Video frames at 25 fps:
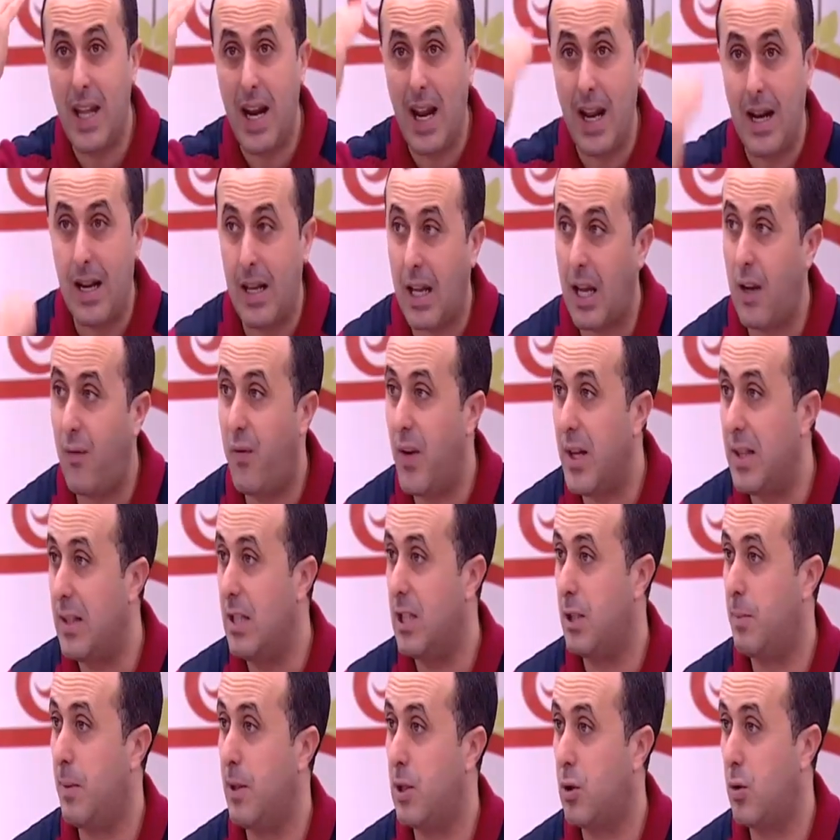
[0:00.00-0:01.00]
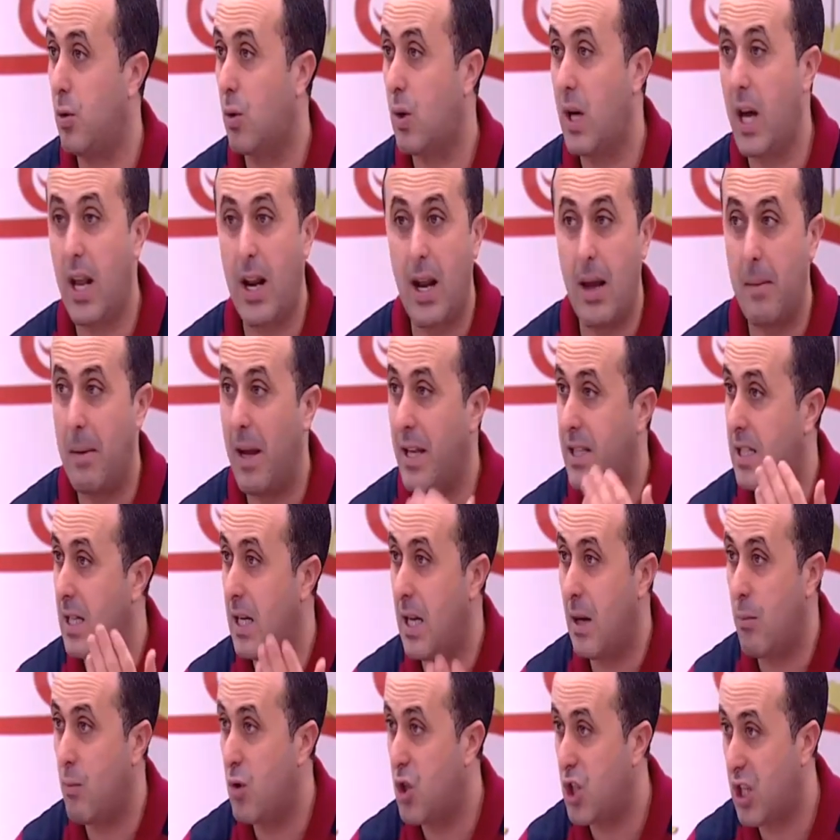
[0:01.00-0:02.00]
راه انخفاض نسبه السكر راه حتى
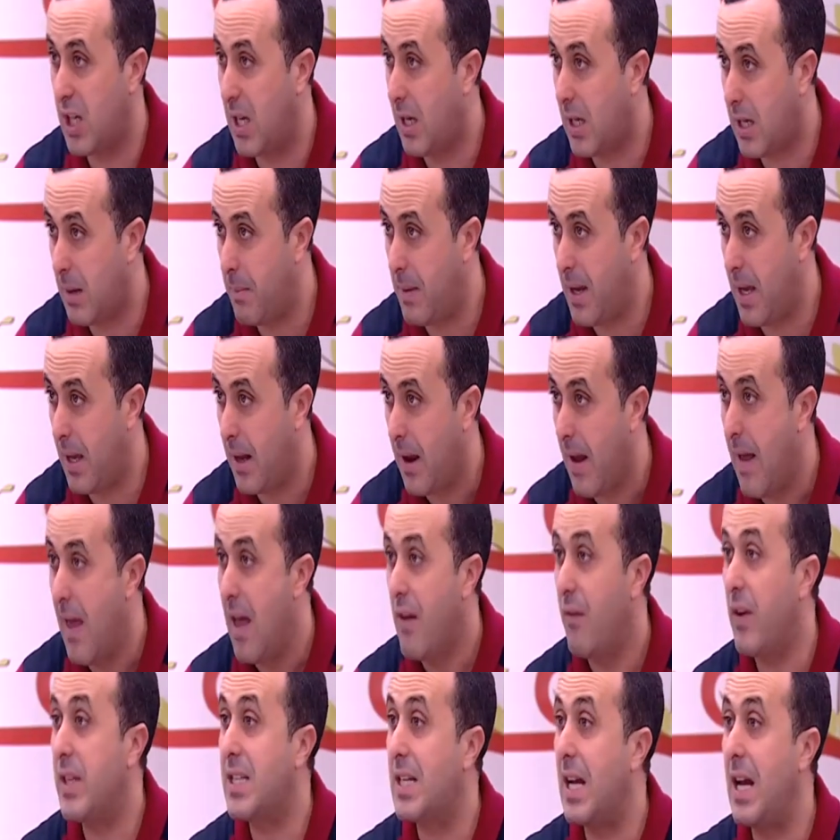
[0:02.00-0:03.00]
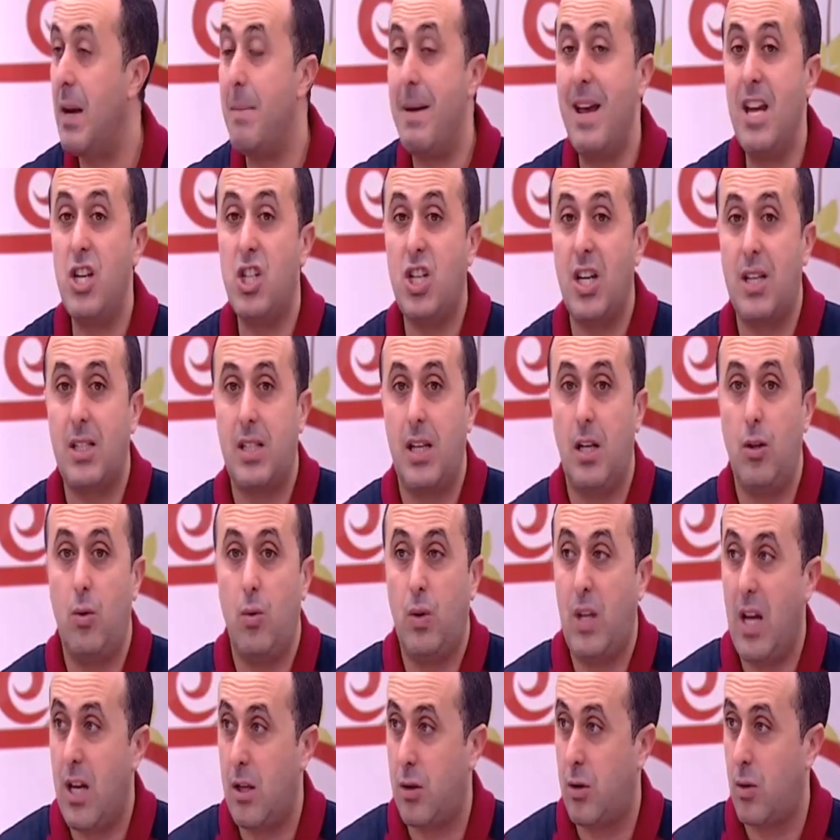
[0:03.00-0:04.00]
هي مشكل كبير فتخيل معايا شخص عنده
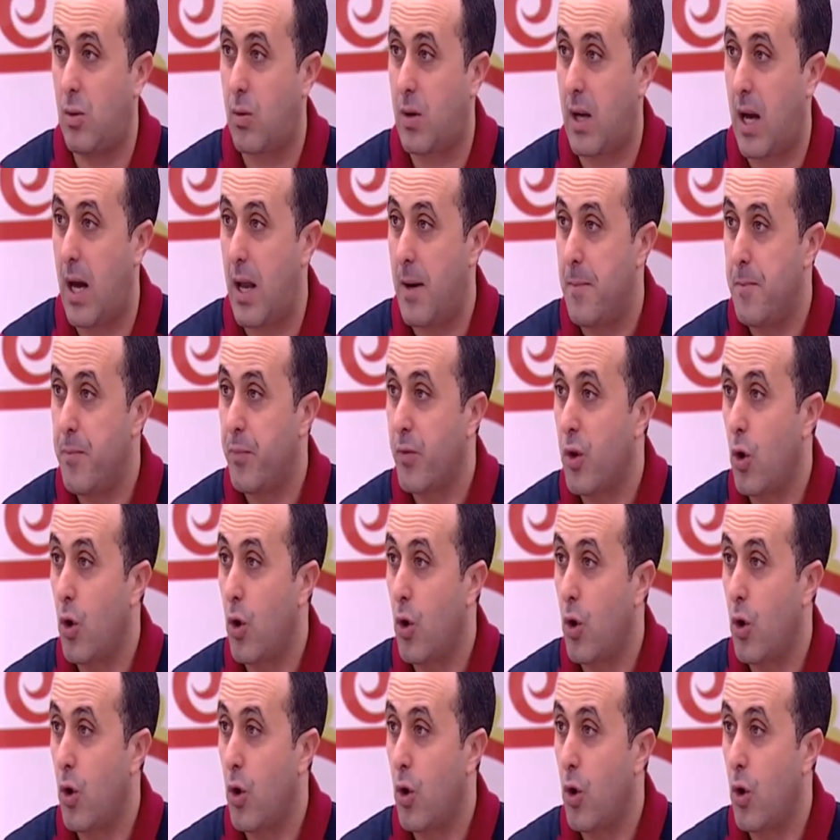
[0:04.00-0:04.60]
داء السكر